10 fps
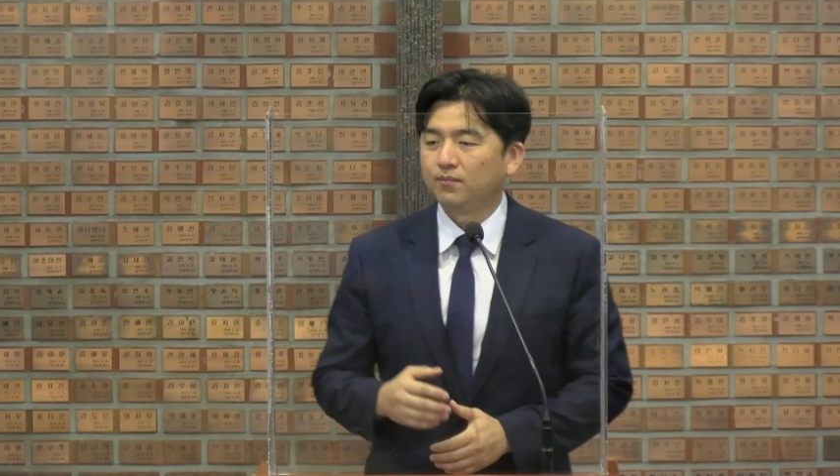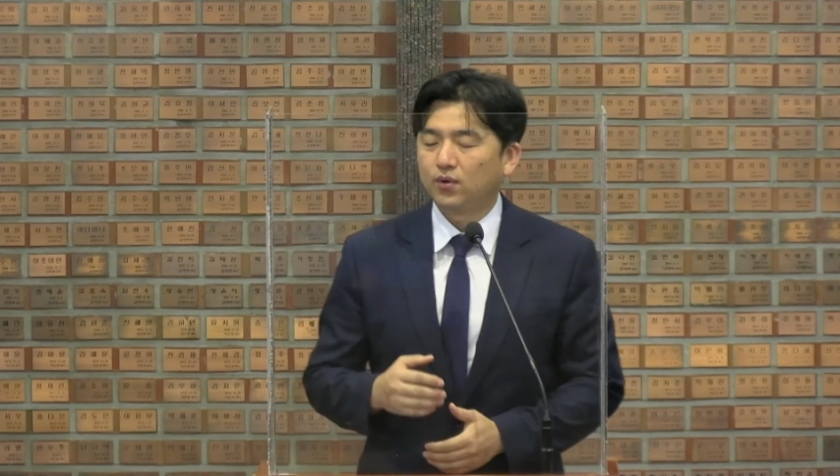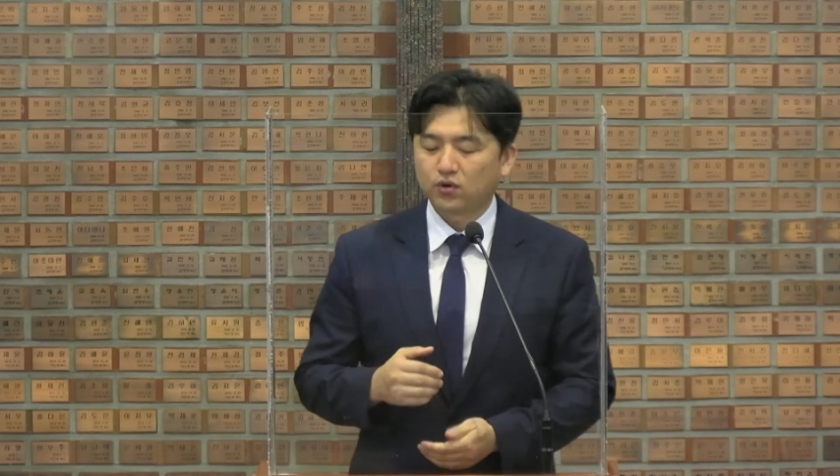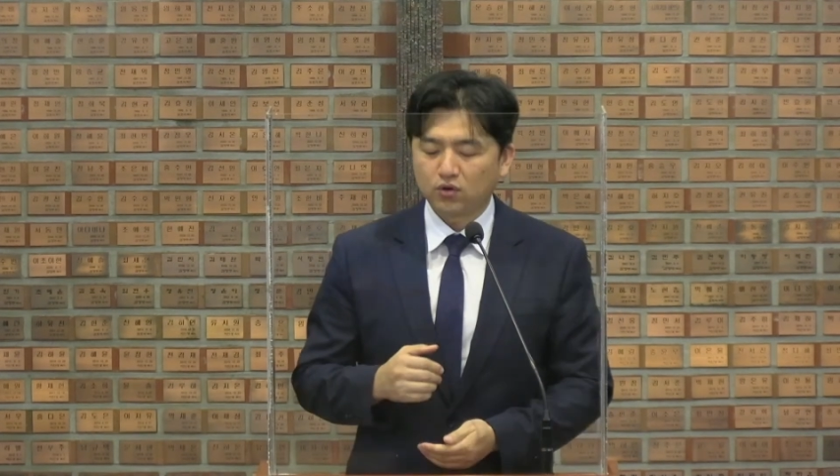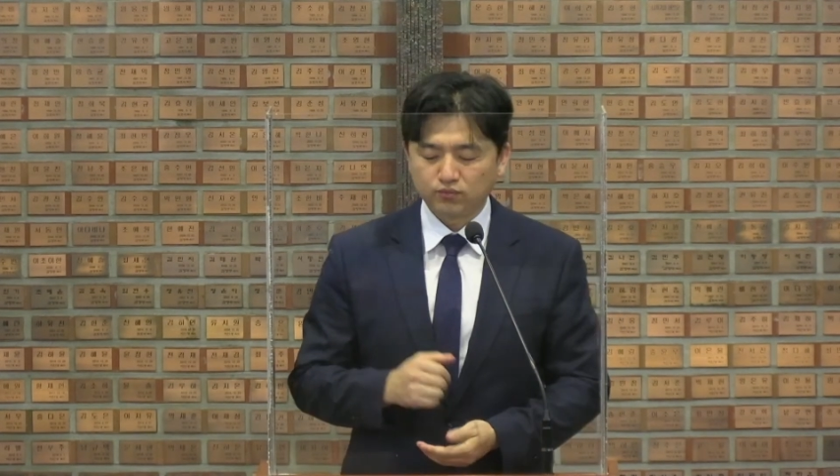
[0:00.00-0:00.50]

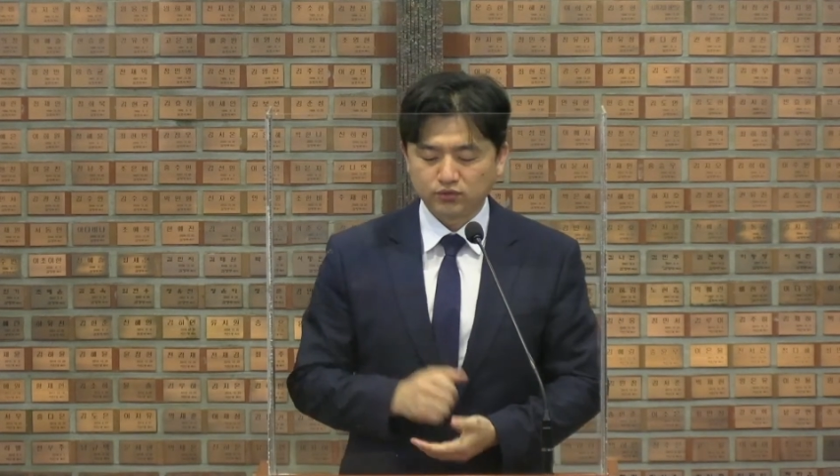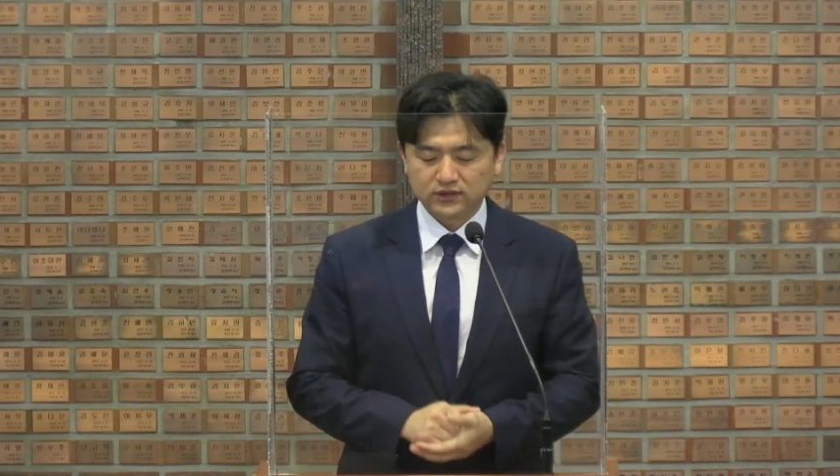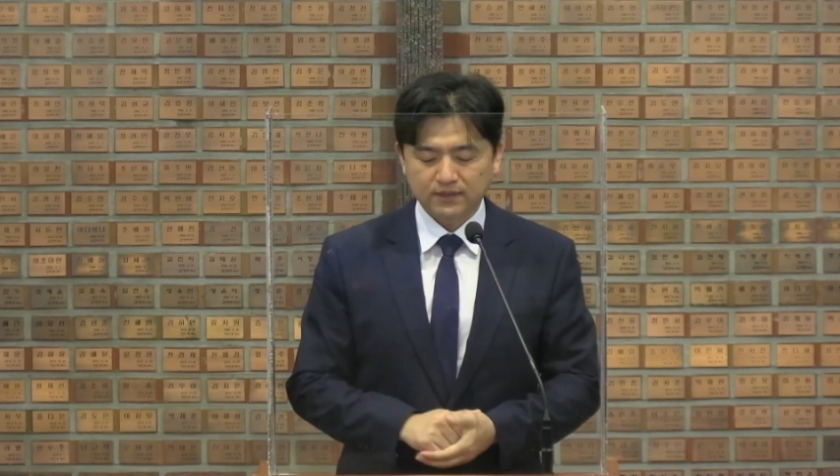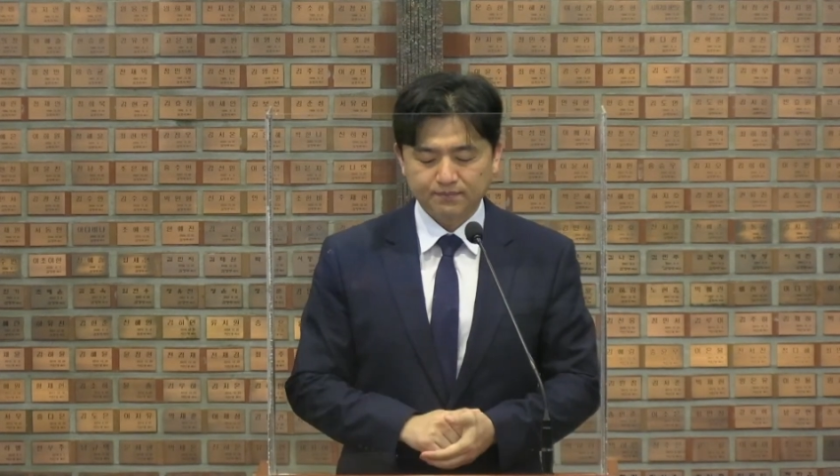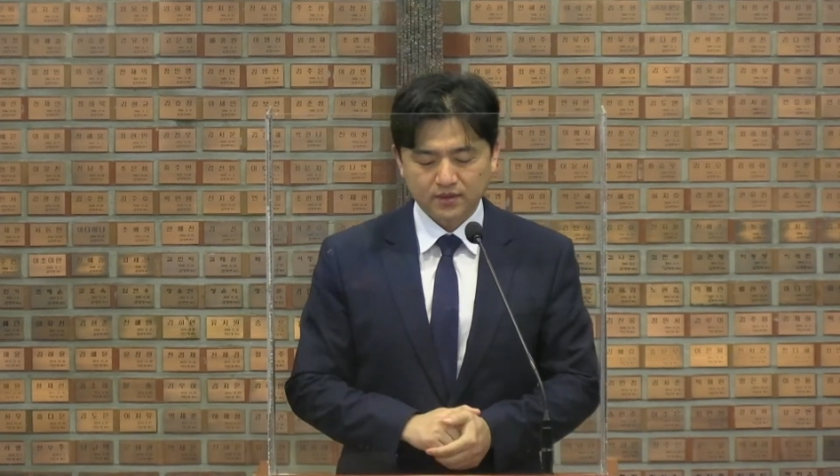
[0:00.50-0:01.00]
포로로
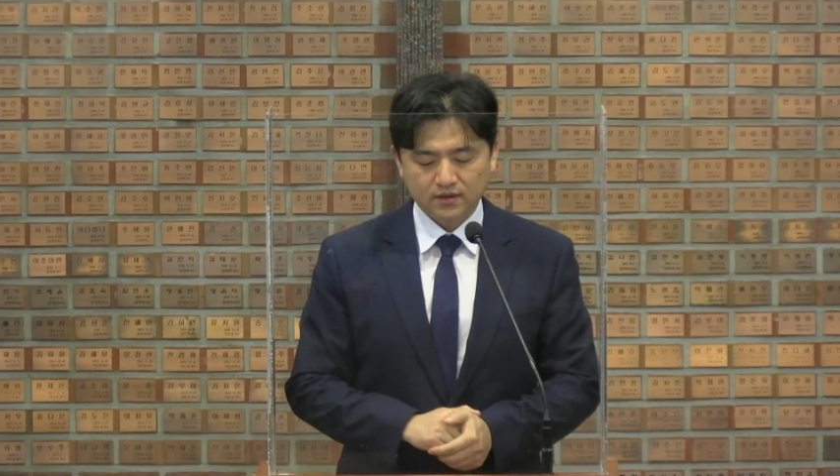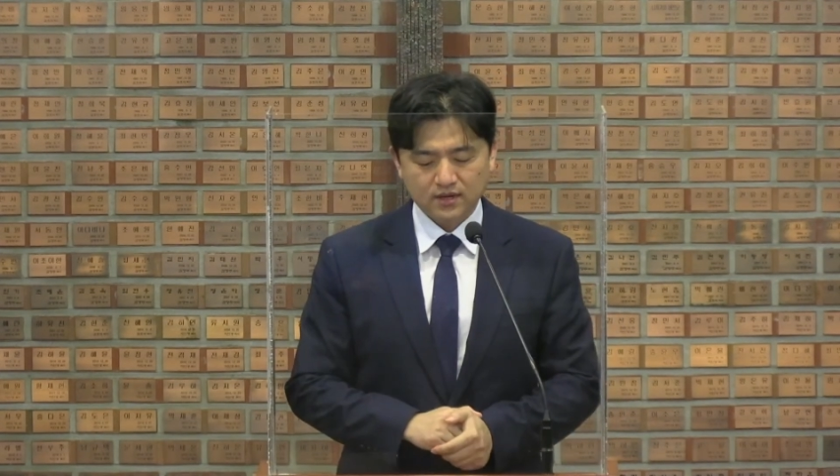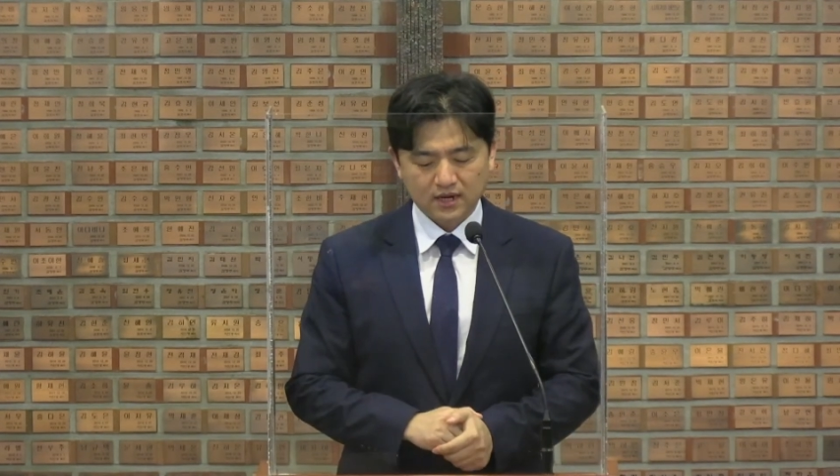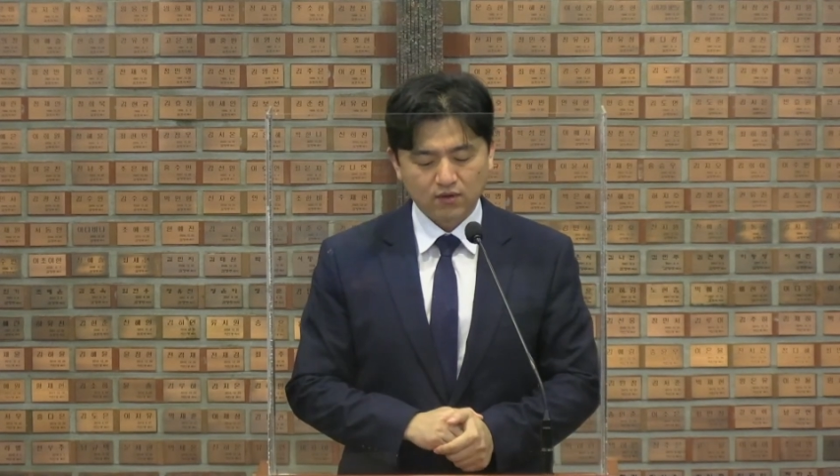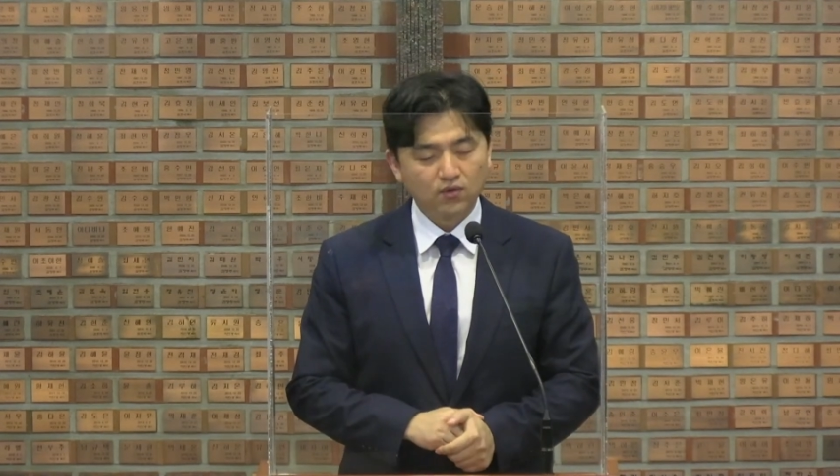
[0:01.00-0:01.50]
붙잡혀
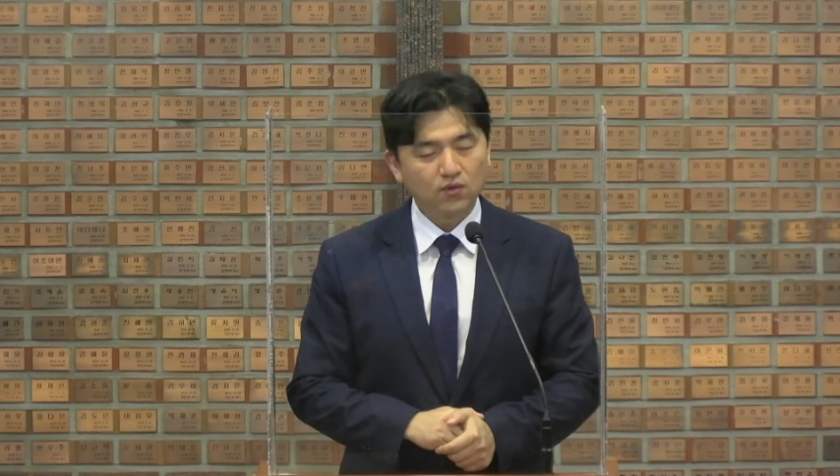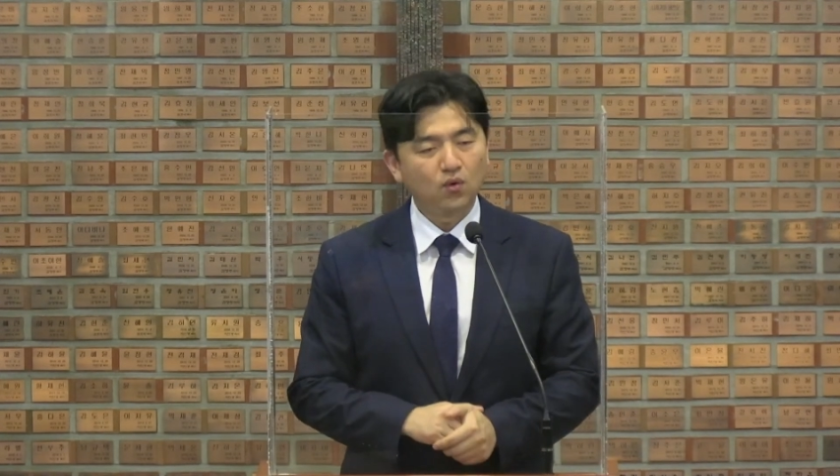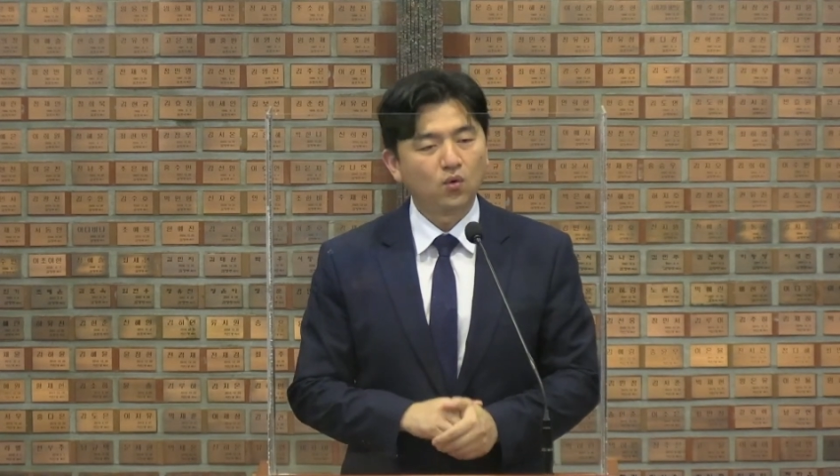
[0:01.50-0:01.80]
가고